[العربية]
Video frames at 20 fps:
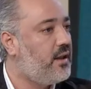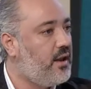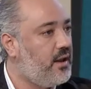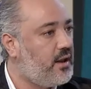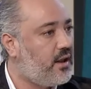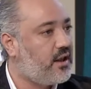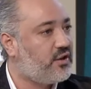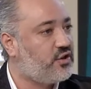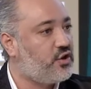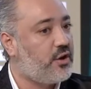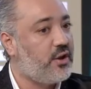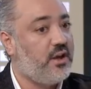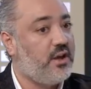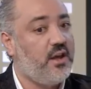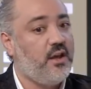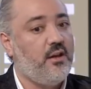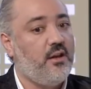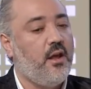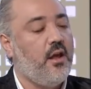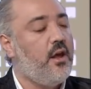نحن
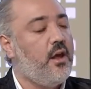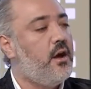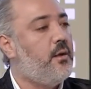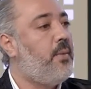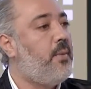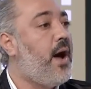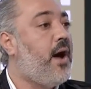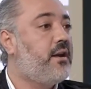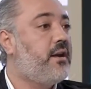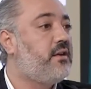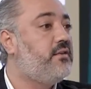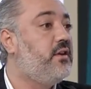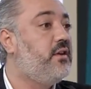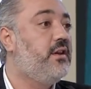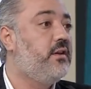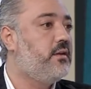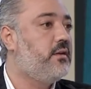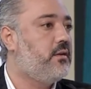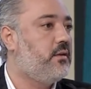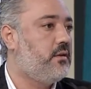كشرقيين بحر
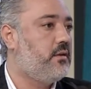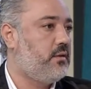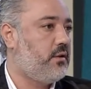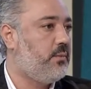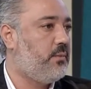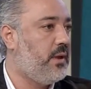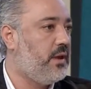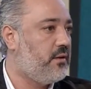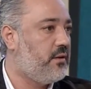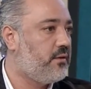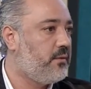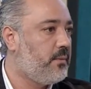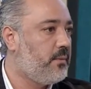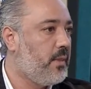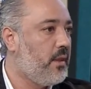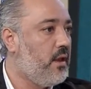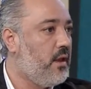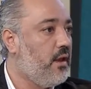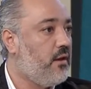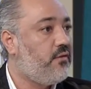كثير كبير
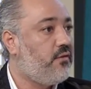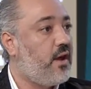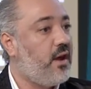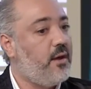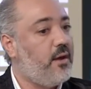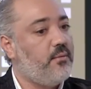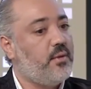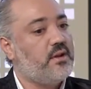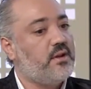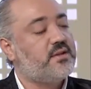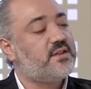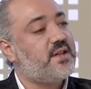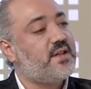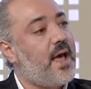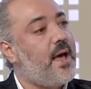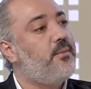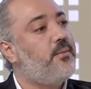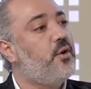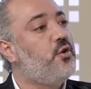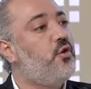واسع. فمن
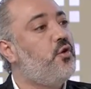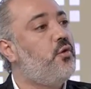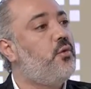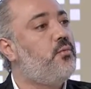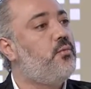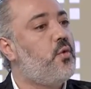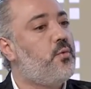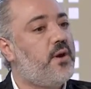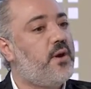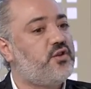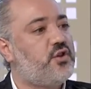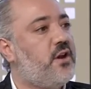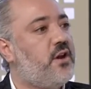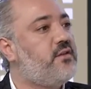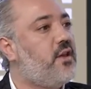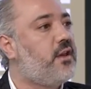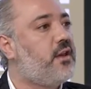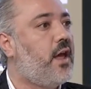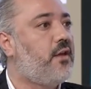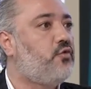الصعب انه
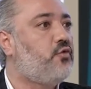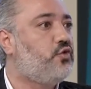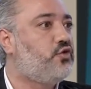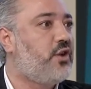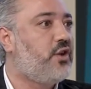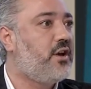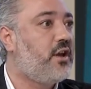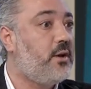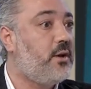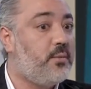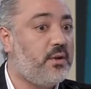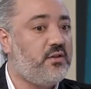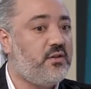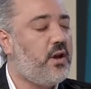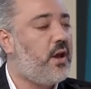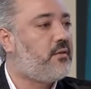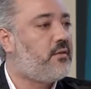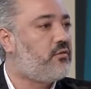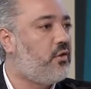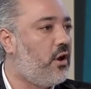مباشره يعطوه الشرقي
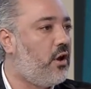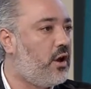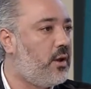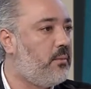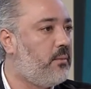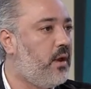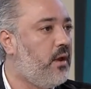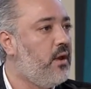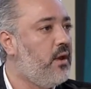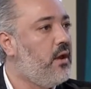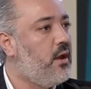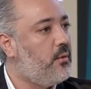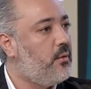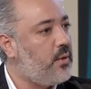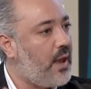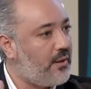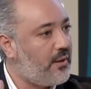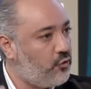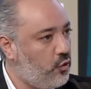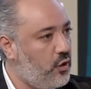بيضيع الطالب نعم.
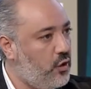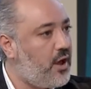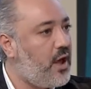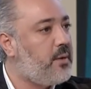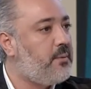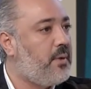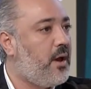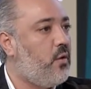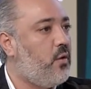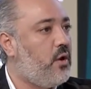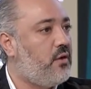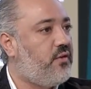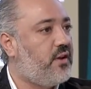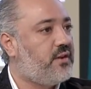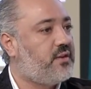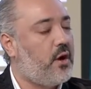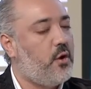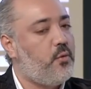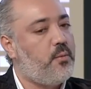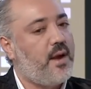يعطوه الغربي اول
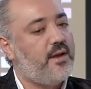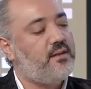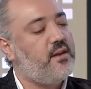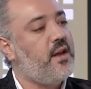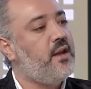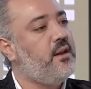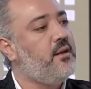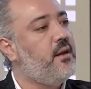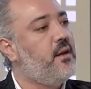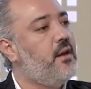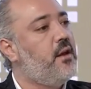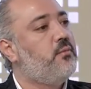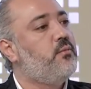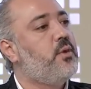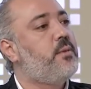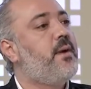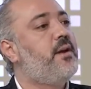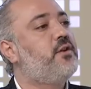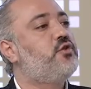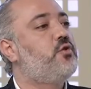فتره وبعدين
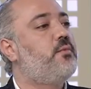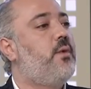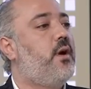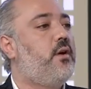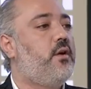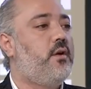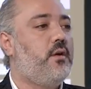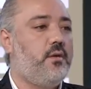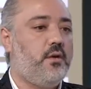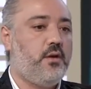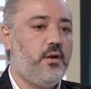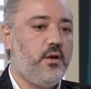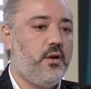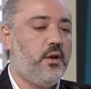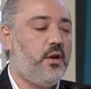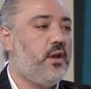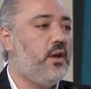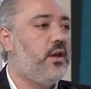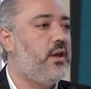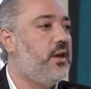ببلشوا بقى
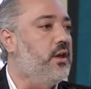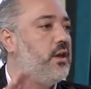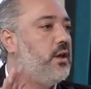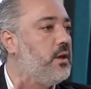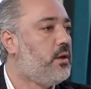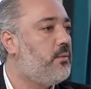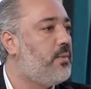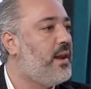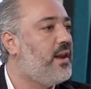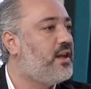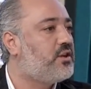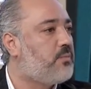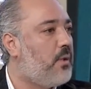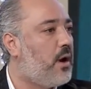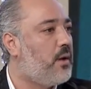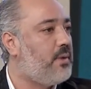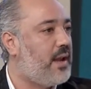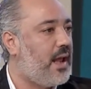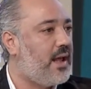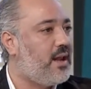يبلش
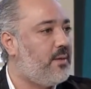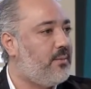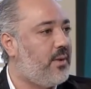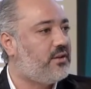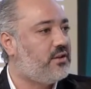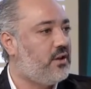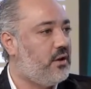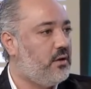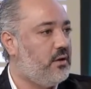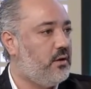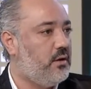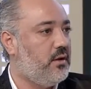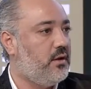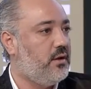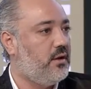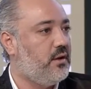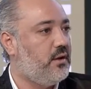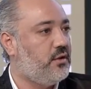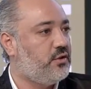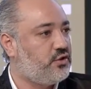بقى بالعلامات
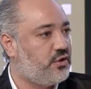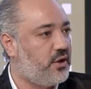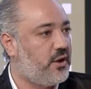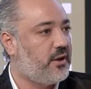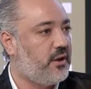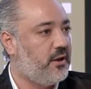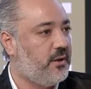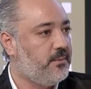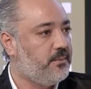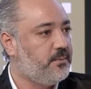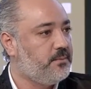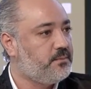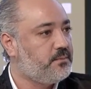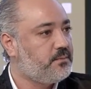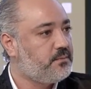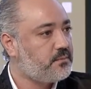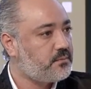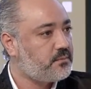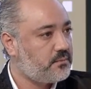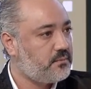الشرقي نعم
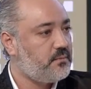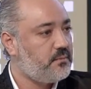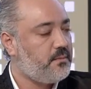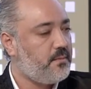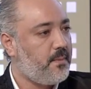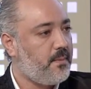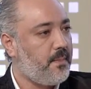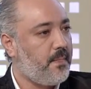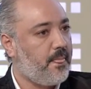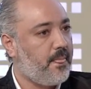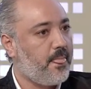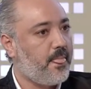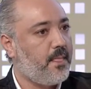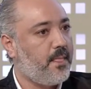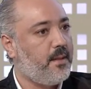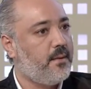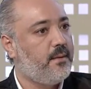جميل طيب شو حابب